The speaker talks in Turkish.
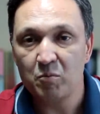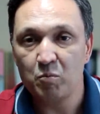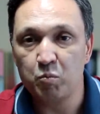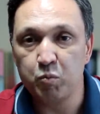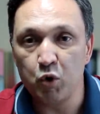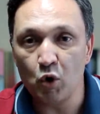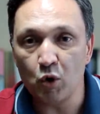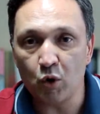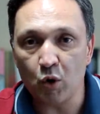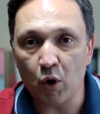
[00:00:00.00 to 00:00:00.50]

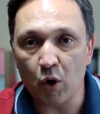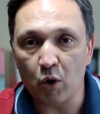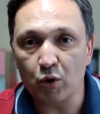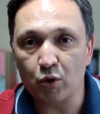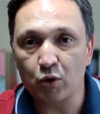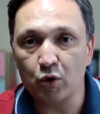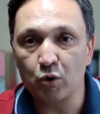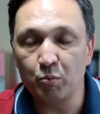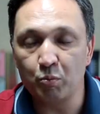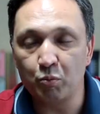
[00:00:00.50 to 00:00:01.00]
Bu
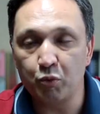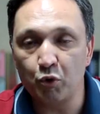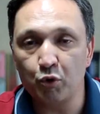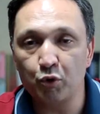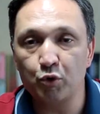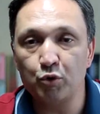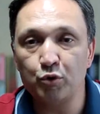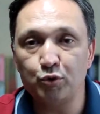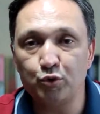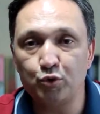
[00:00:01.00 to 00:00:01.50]
korku
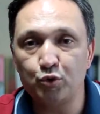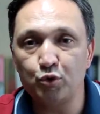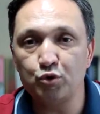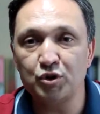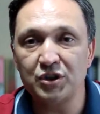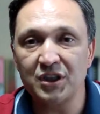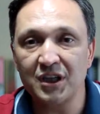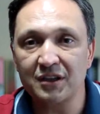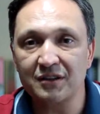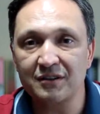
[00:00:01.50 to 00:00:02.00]
bugün
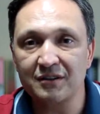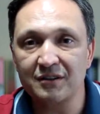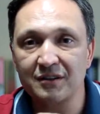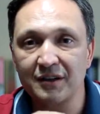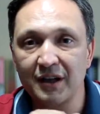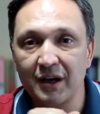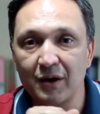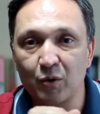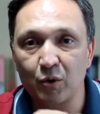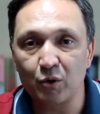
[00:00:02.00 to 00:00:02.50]

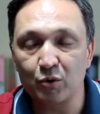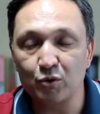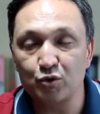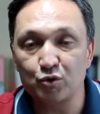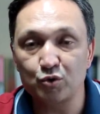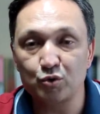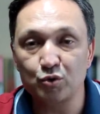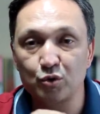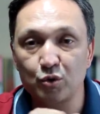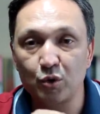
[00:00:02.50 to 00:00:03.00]
TÜSİAD'ın da
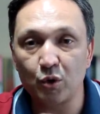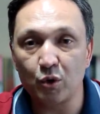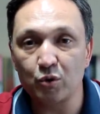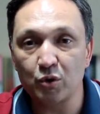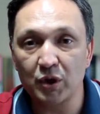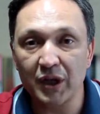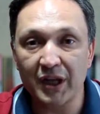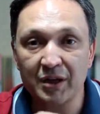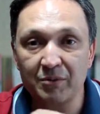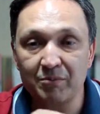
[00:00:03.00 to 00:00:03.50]
konuştuğu
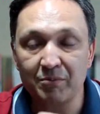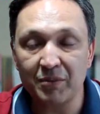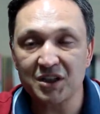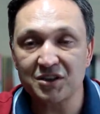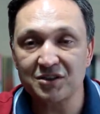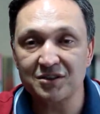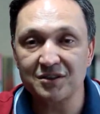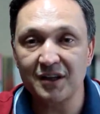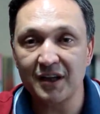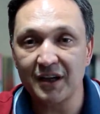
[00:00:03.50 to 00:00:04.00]
konuların
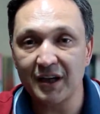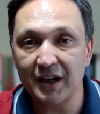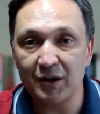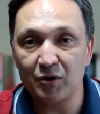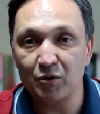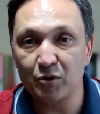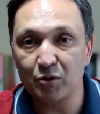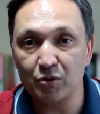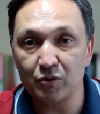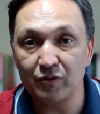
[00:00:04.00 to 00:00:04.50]
başında
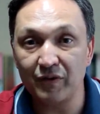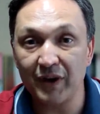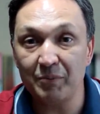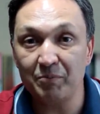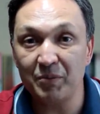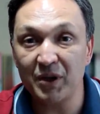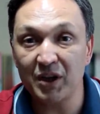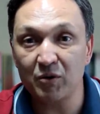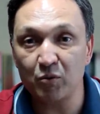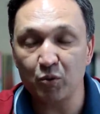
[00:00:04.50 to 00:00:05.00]
geliyordu
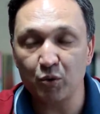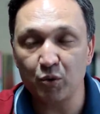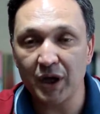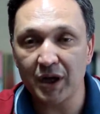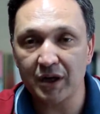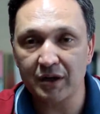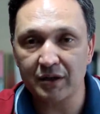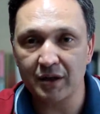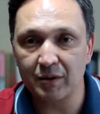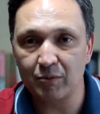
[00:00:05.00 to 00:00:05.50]
ve bir
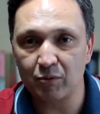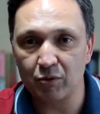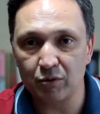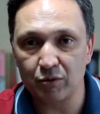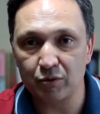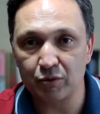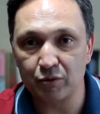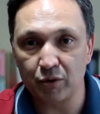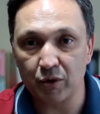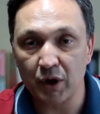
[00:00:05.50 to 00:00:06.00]
uyarıda
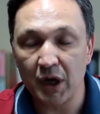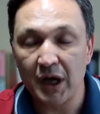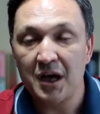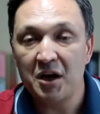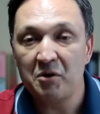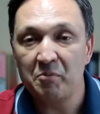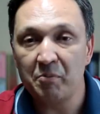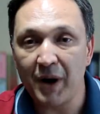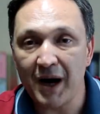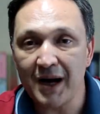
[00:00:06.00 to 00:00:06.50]
bulundu.
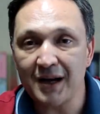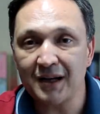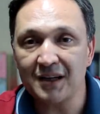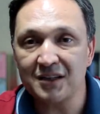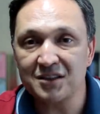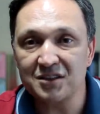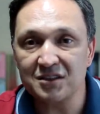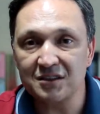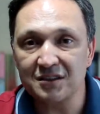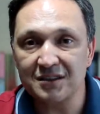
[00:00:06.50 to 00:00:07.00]

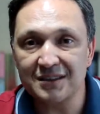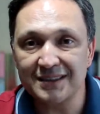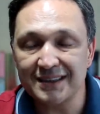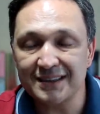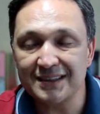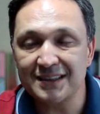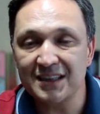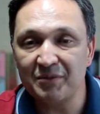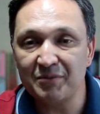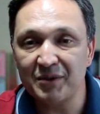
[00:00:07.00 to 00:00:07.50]
Bankacılık
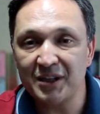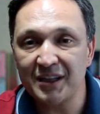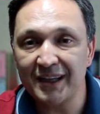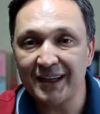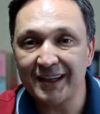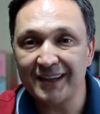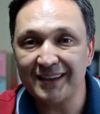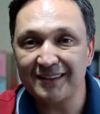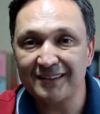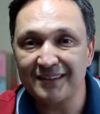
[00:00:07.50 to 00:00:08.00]

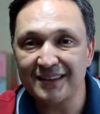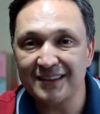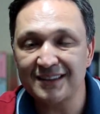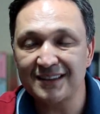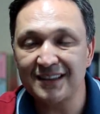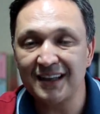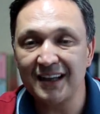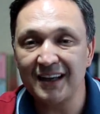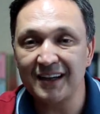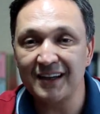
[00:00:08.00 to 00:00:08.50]
sistemindeki
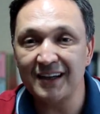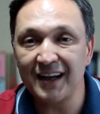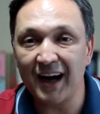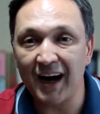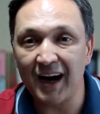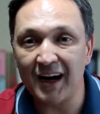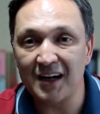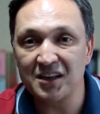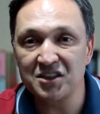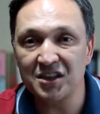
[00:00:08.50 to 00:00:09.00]
risklerin
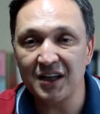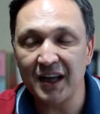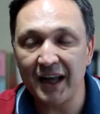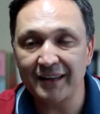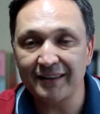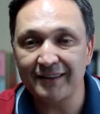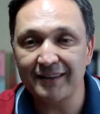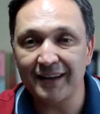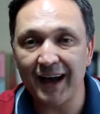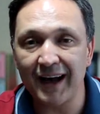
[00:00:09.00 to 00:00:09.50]

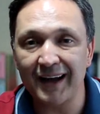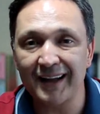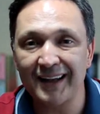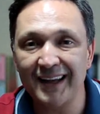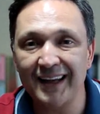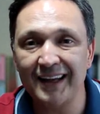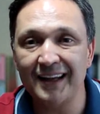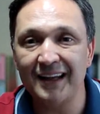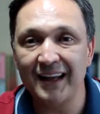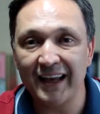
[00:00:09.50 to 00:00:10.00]
acilen
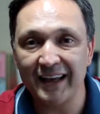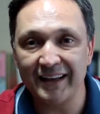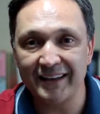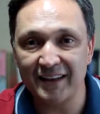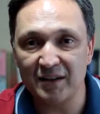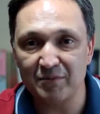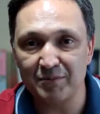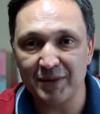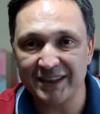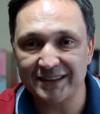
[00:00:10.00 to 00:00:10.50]
tahlil
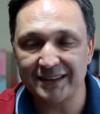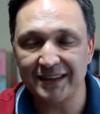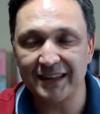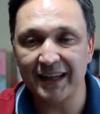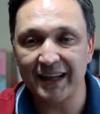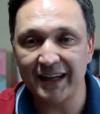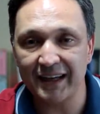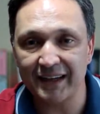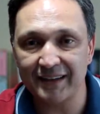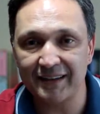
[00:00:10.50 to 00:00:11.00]
edilmesi
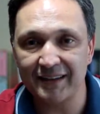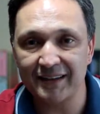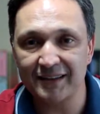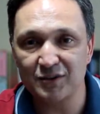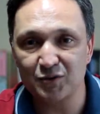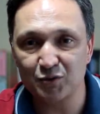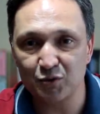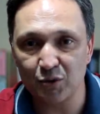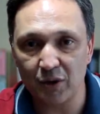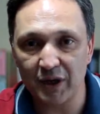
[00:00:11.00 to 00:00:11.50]

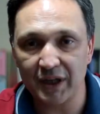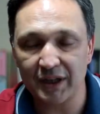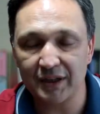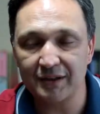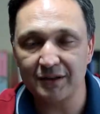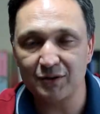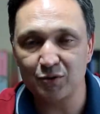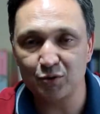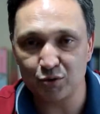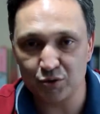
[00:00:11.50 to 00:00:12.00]
gerektiğini
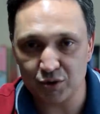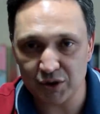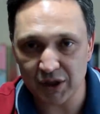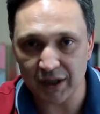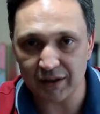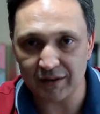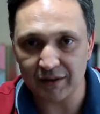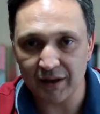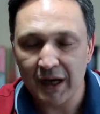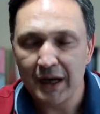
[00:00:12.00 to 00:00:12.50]
söyledi
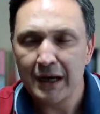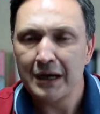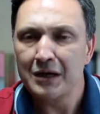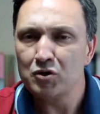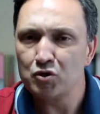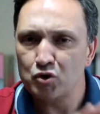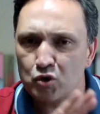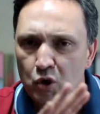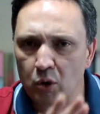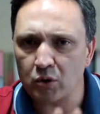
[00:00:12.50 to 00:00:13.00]
TÜSİAD.
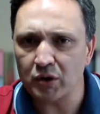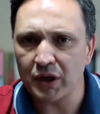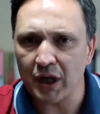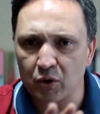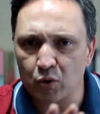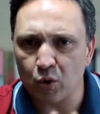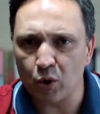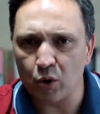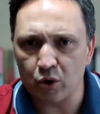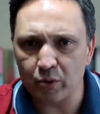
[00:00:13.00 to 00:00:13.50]
Çok
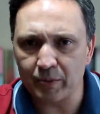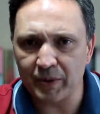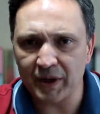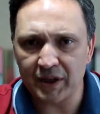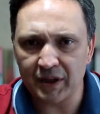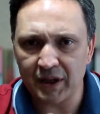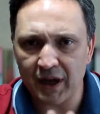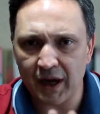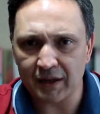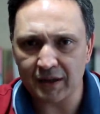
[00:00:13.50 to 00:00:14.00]
da doğru
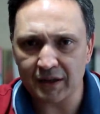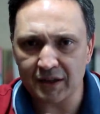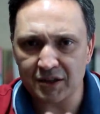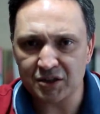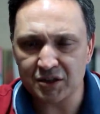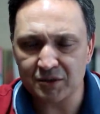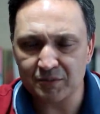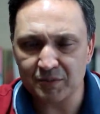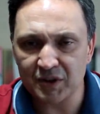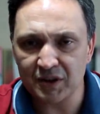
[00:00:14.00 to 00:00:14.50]
bir
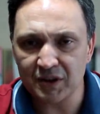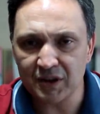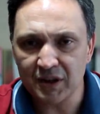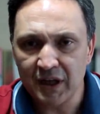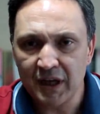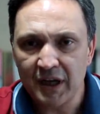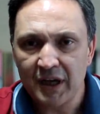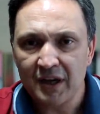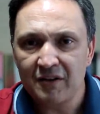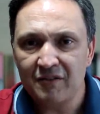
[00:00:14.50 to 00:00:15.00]

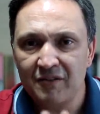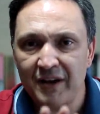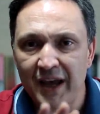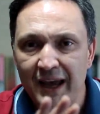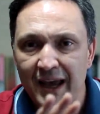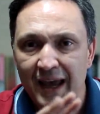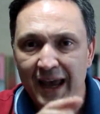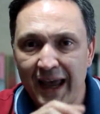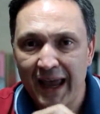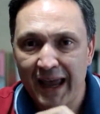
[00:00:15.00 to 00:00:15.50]
yaklaşımdı
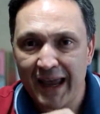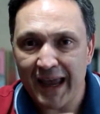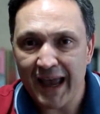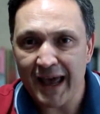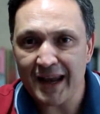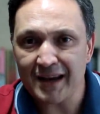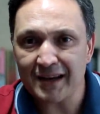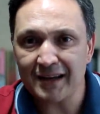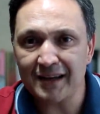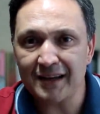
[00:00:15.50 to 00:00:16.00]
ve
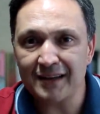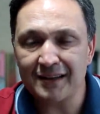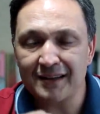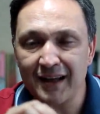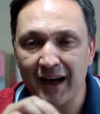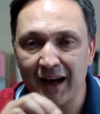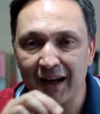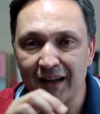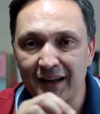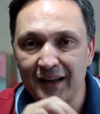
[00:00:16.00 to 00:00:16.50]
eğer ki
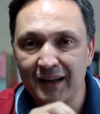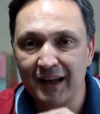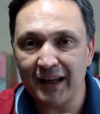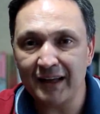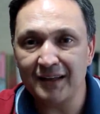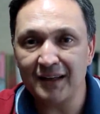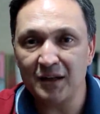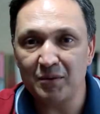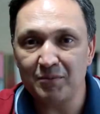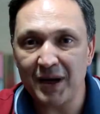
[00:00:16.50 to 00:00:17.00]
tahlil
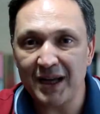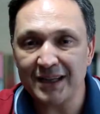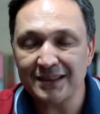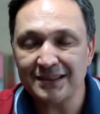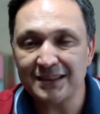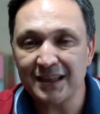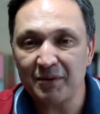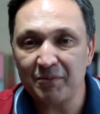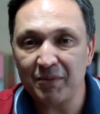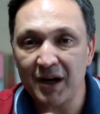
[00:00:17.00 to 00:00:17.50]

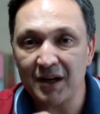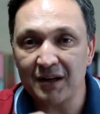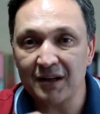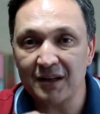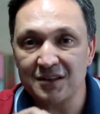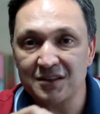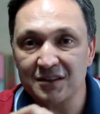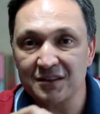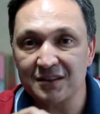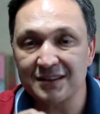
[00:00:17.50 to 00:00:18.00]
edilmezse
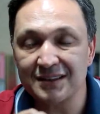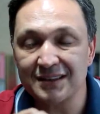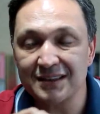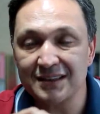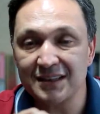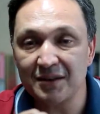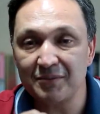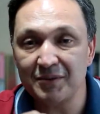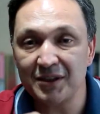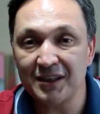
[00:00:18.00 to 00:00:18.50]
bankacılık
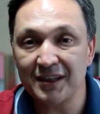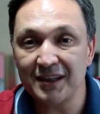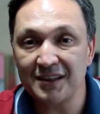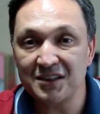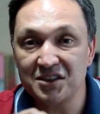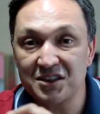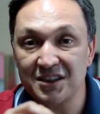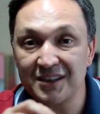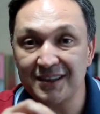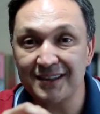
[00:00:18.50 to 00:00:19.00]

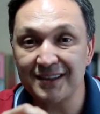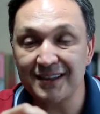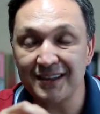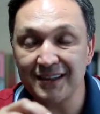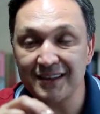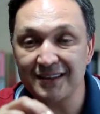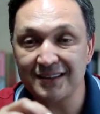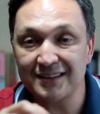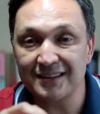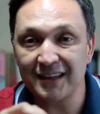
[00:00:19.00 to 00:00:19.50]
sisteminde
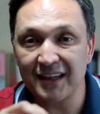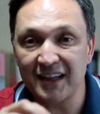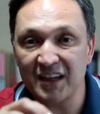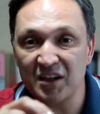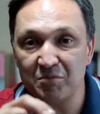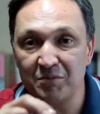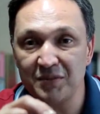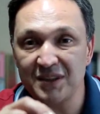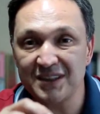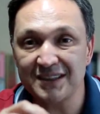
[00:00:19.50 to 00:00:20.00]
ciddi
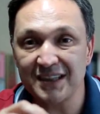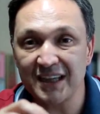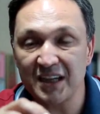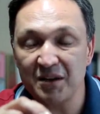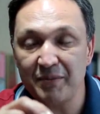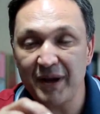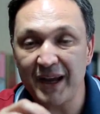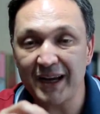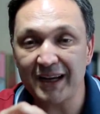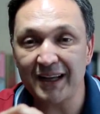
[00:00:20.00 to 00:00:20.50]
risklerin
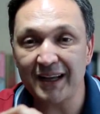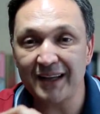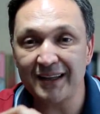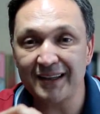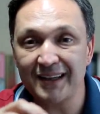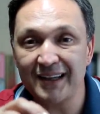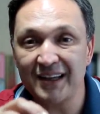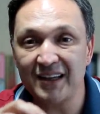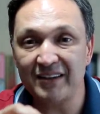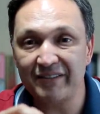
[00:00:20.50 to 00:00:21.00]
bizleri
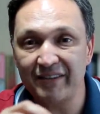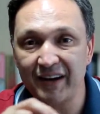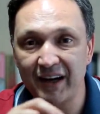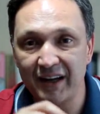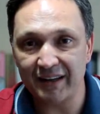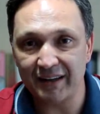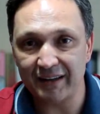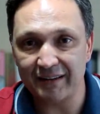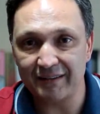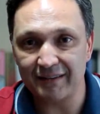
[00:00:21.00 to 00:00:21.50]
beklediğini
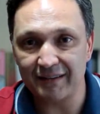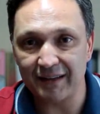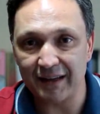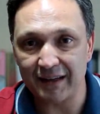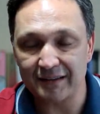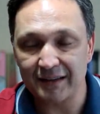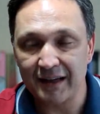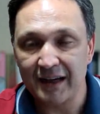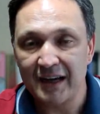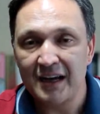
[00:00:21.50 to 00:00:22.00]
ifade
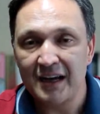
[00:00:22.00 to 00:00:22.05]
ettiler.